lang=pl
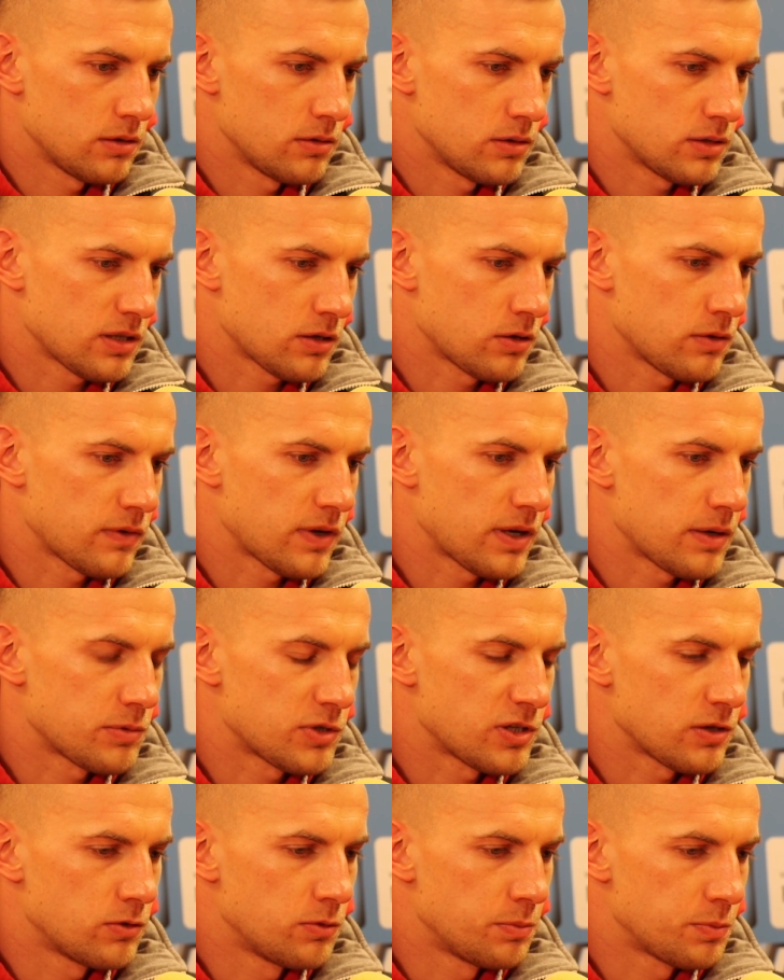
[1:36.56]
Zachowałem
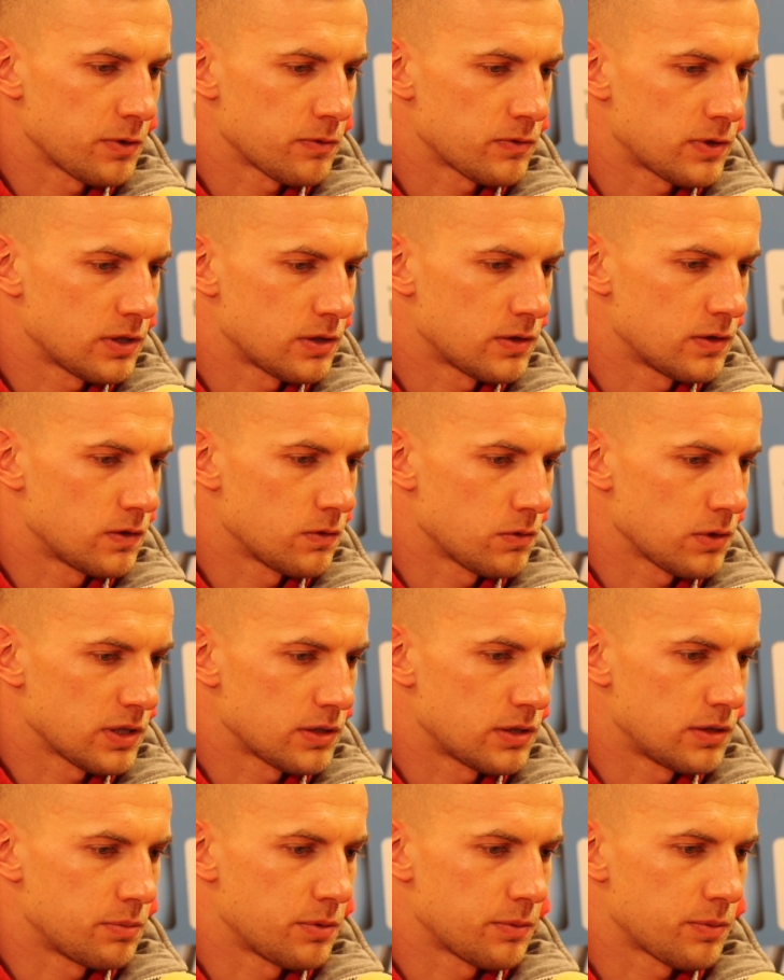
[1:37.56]
się głupio w tej
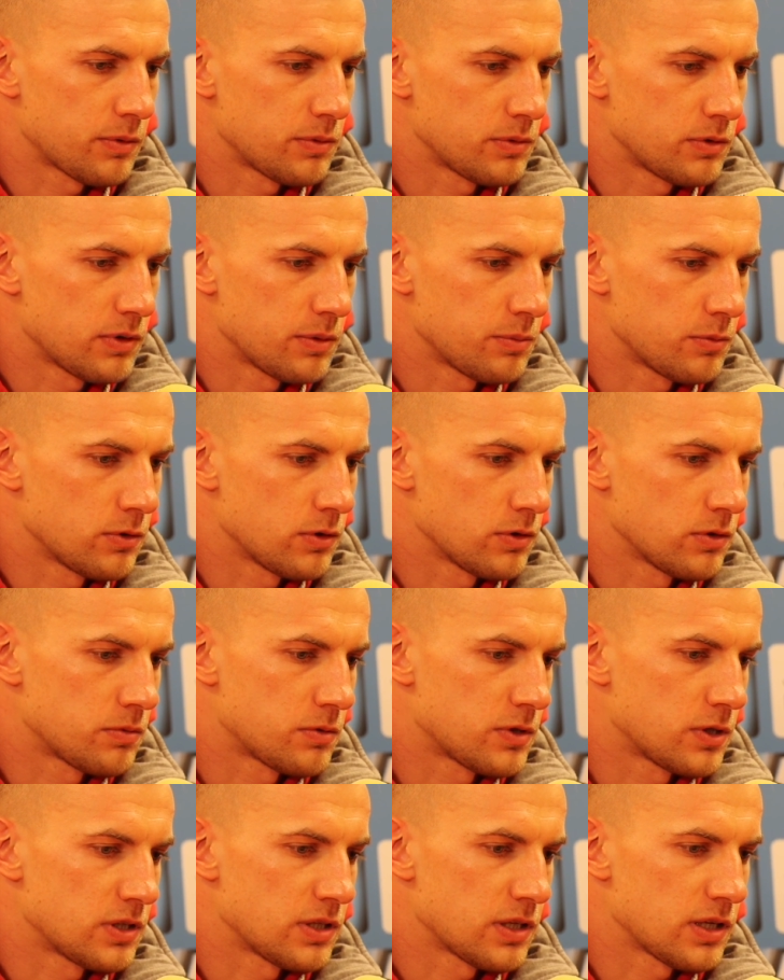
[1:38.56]
sytuacji, popełniłem błąd,
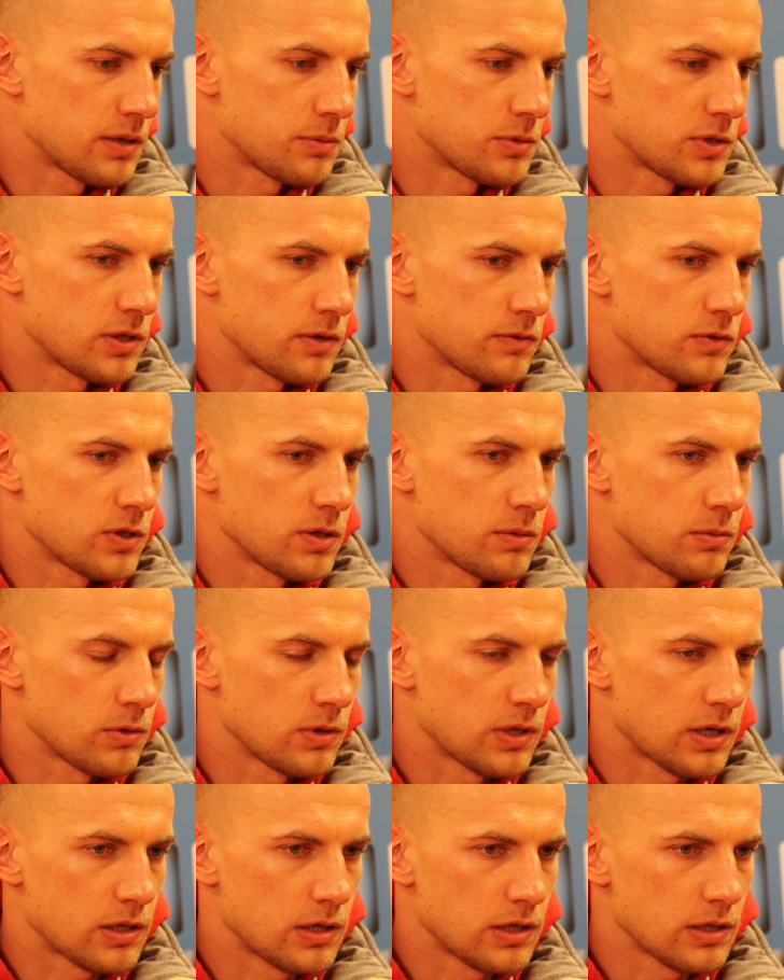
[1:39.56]
przyznałem się, wziąłem to
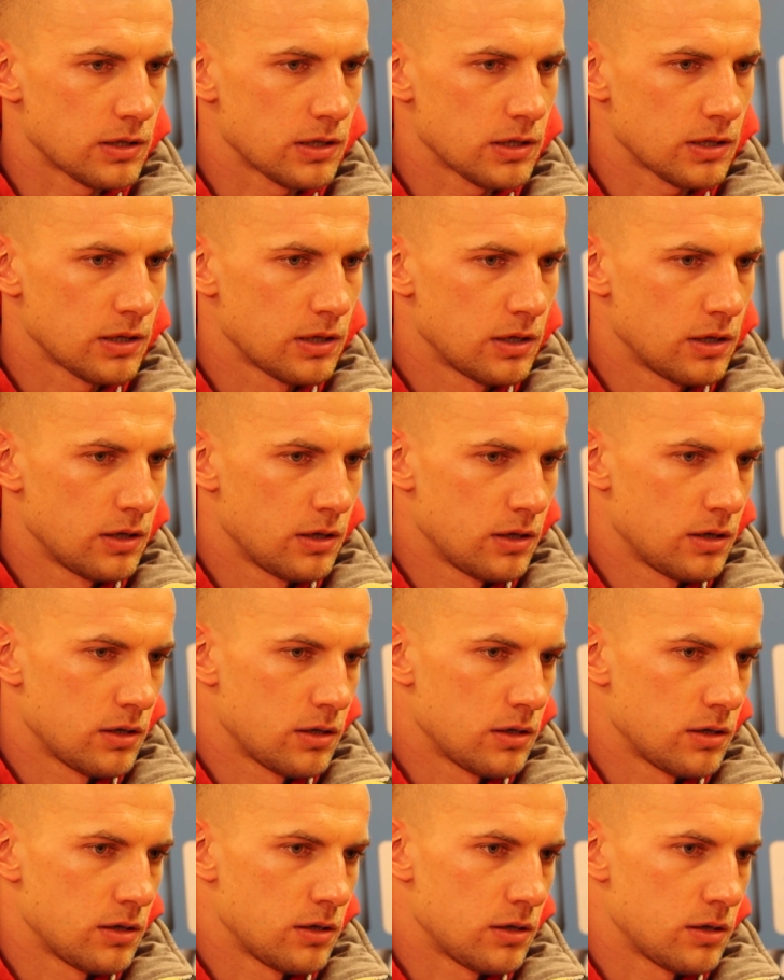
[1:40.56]
na klatę.
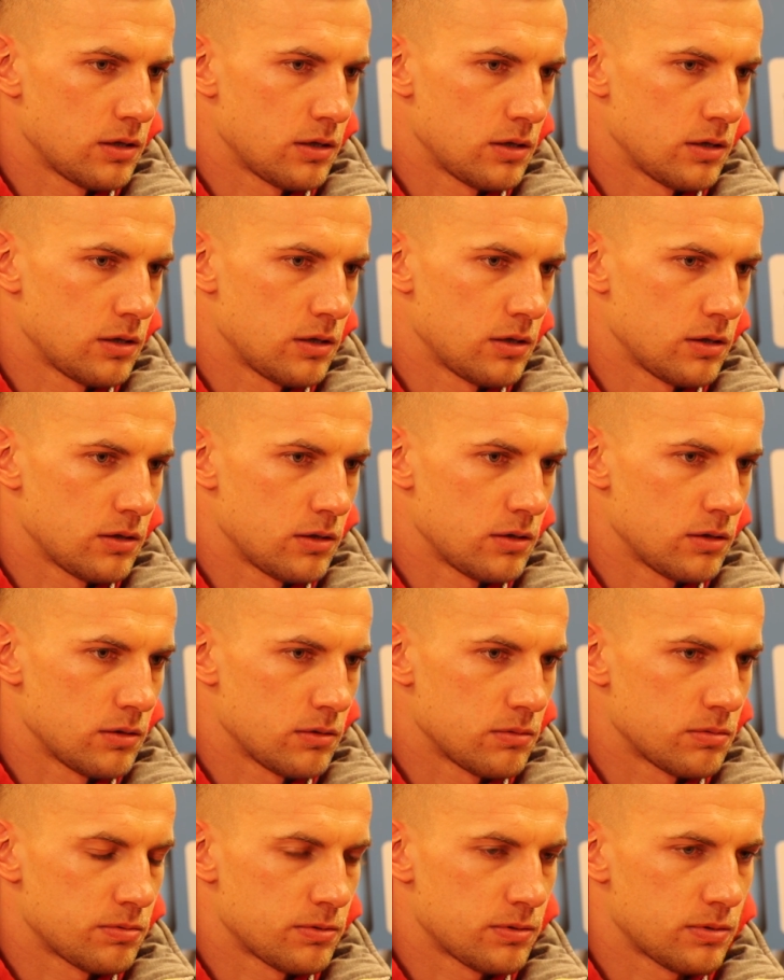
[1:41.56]

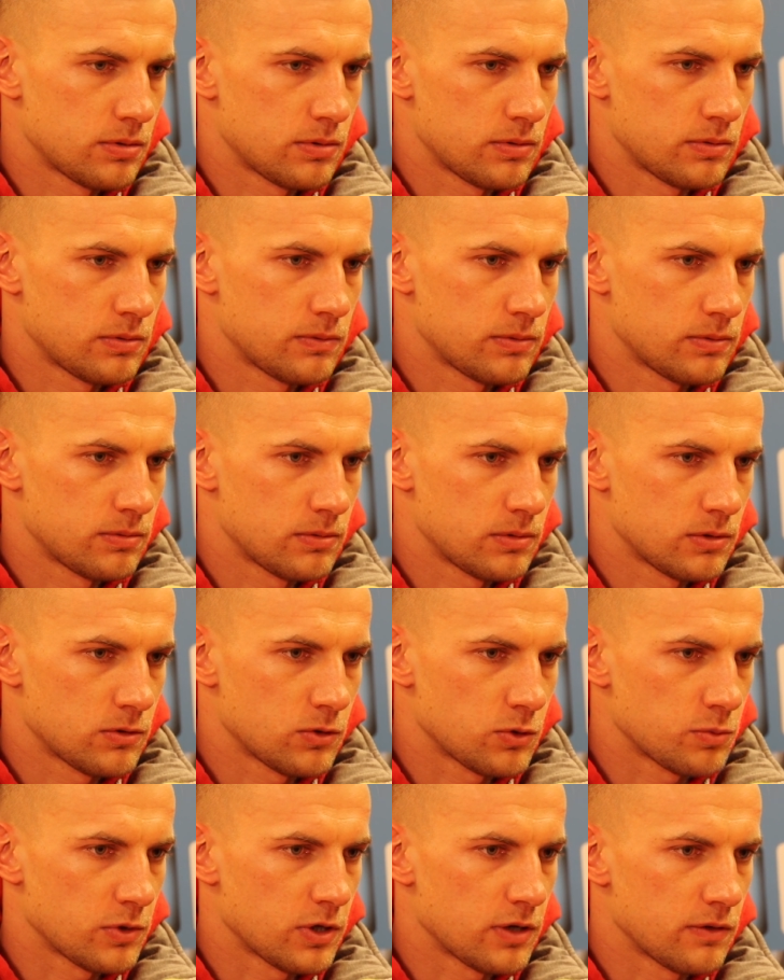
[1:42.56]
Y,
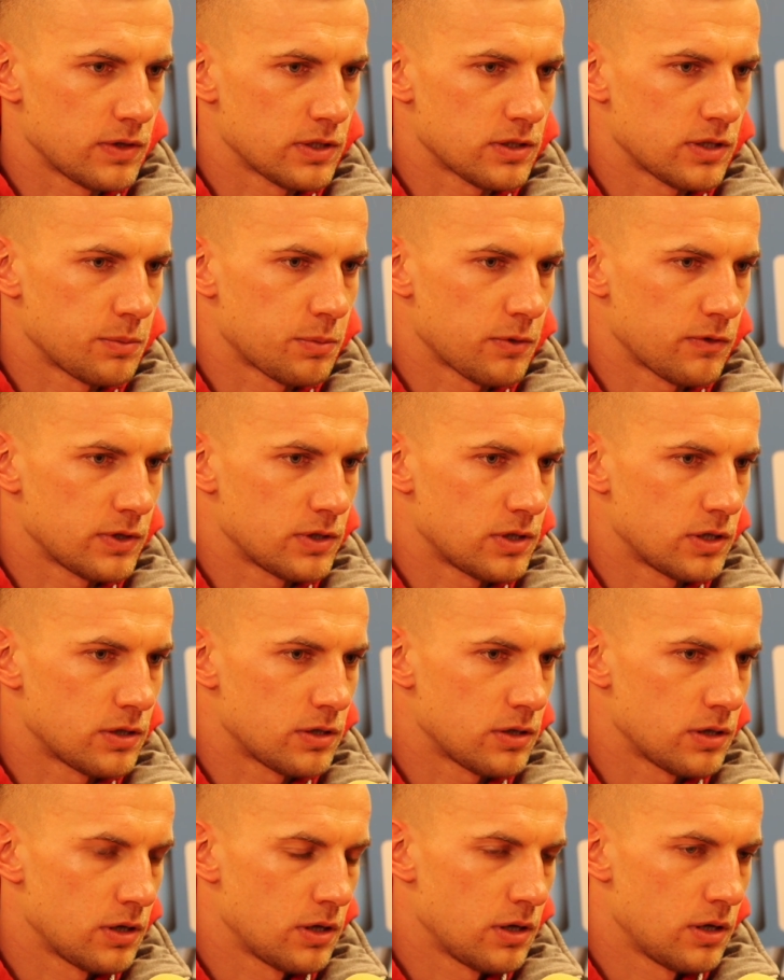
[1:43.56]
cóż mogę więcej
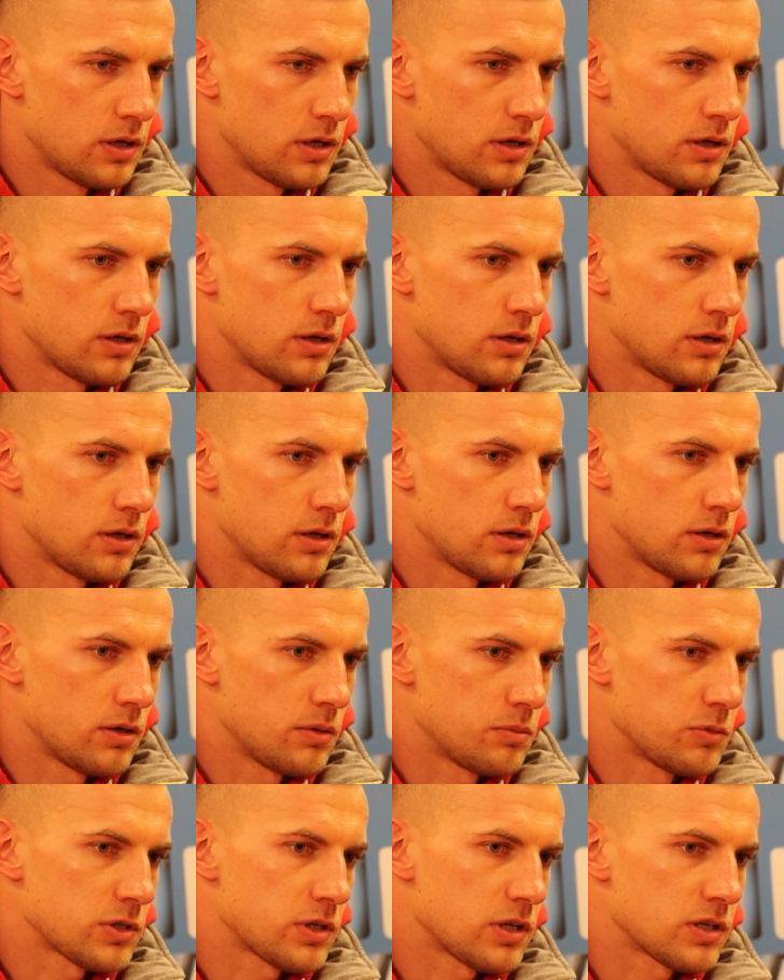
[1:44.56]
powiedzieć?
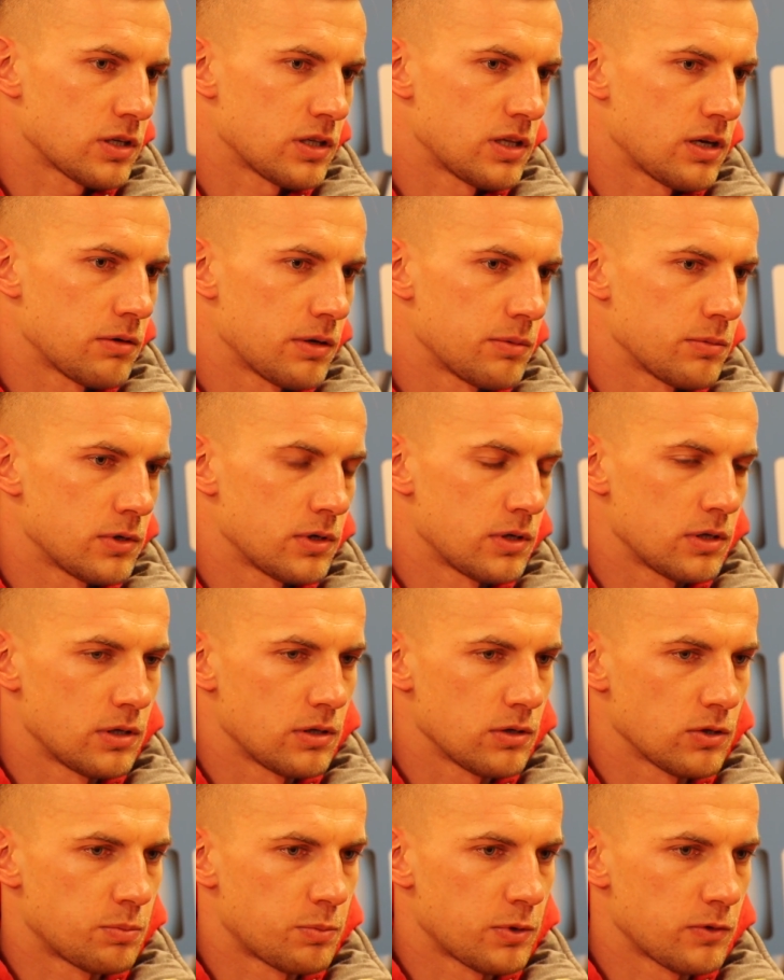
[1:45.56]
Myślę, że dałem
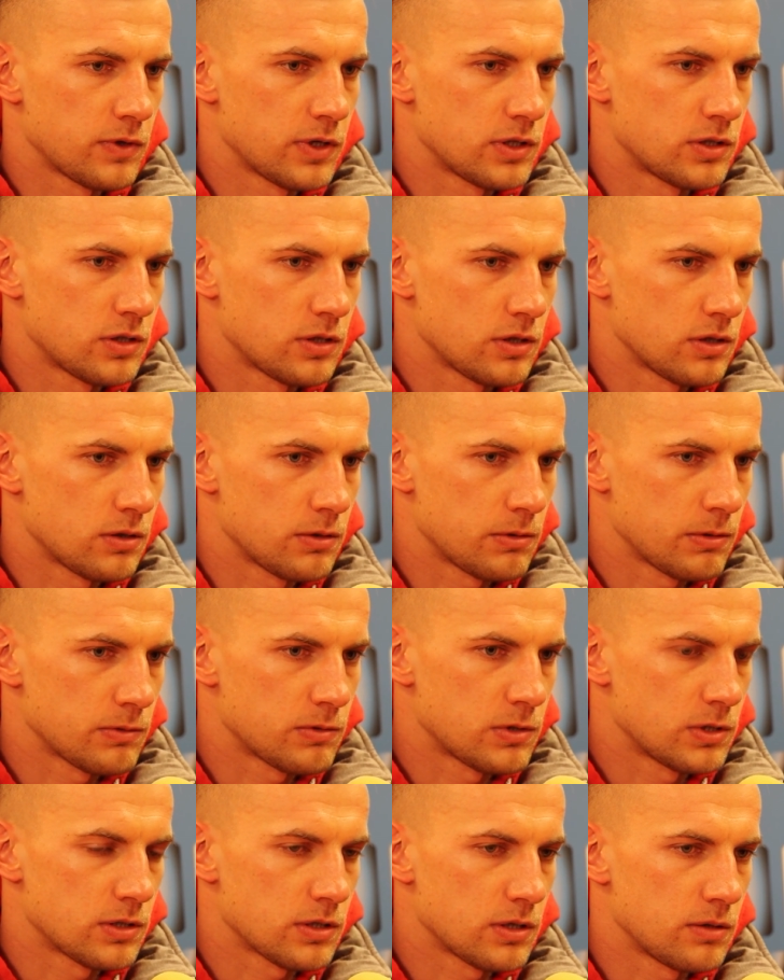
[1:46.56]
odpowiedź
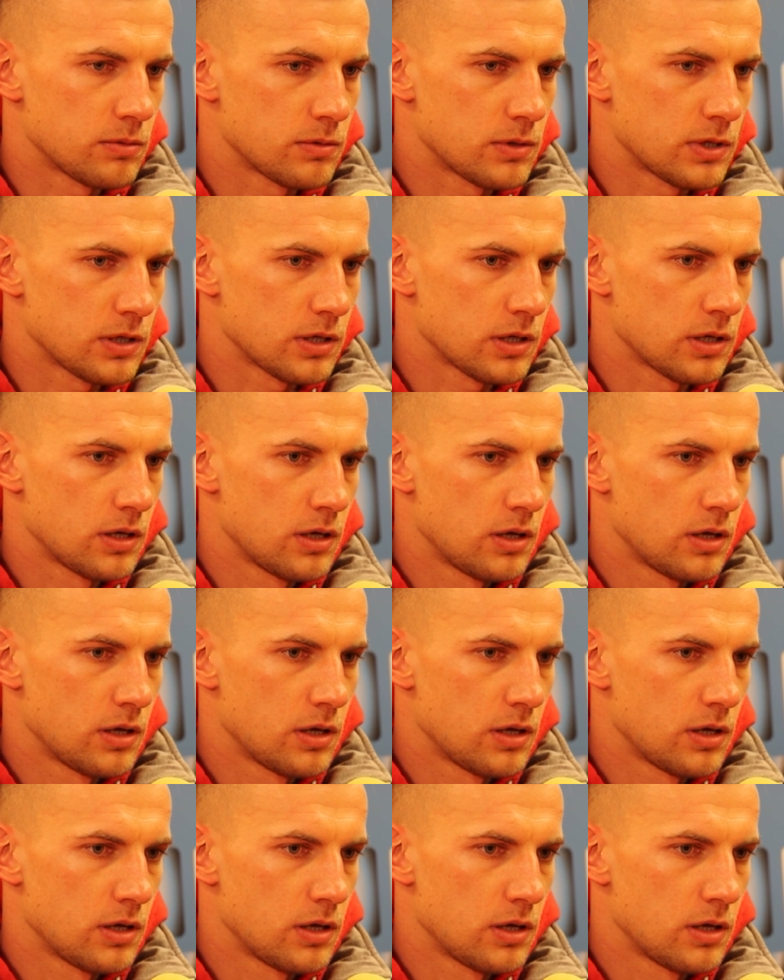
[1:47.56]
wszystkim, że